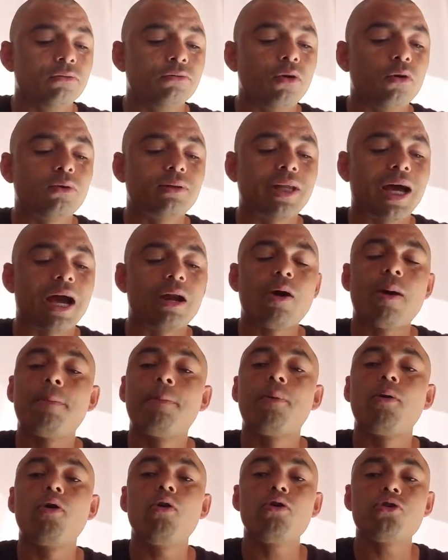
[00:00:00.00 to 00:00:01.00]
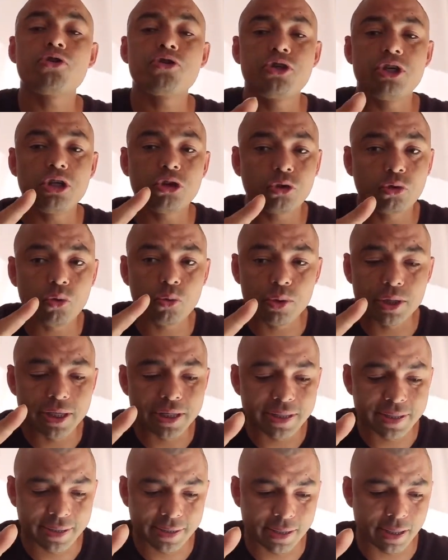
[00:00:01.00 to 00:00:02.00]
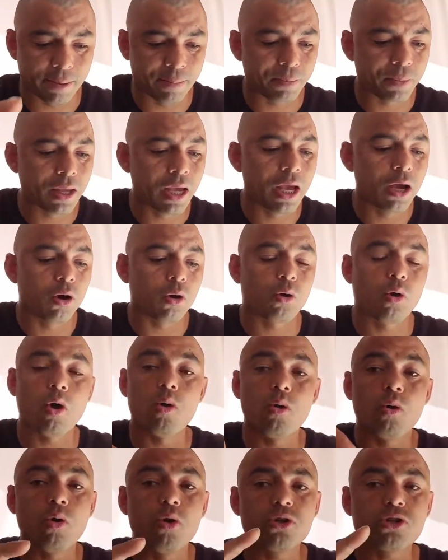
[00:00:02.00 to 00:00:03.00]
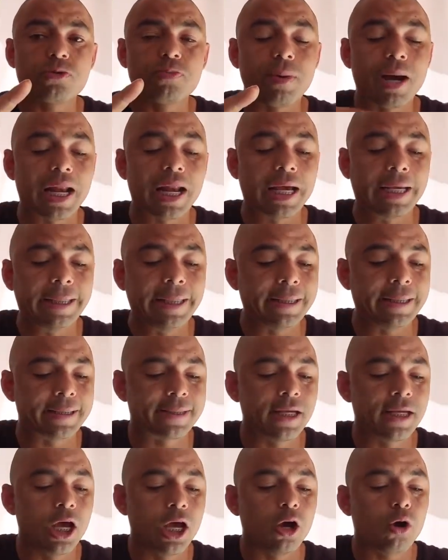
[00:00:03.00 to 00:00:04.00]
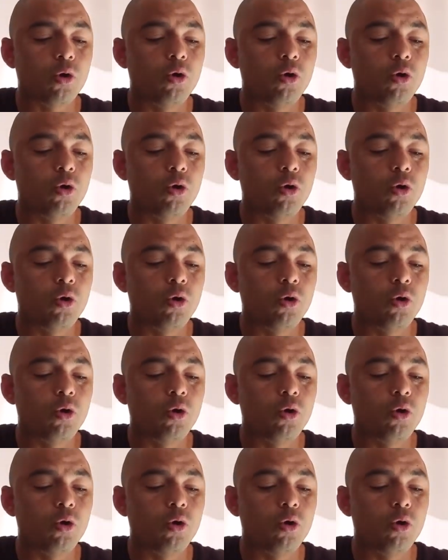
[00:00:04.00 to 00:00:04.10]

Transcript: voltaram a prostituir-se com os balaíns,